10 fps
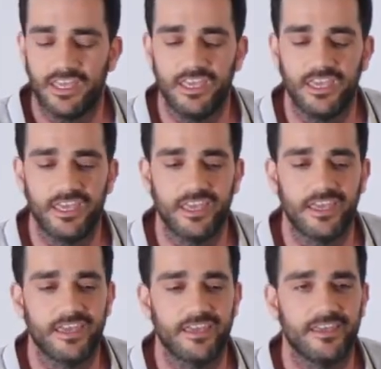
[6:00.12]

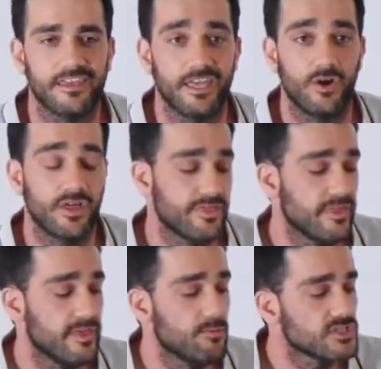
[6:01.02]
Y, y luego
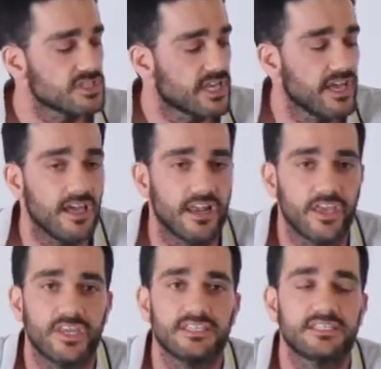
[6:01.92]
decidimos que el
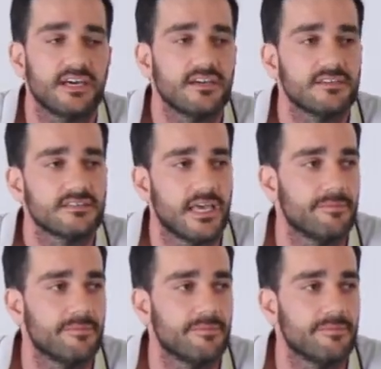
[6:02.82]
guionista se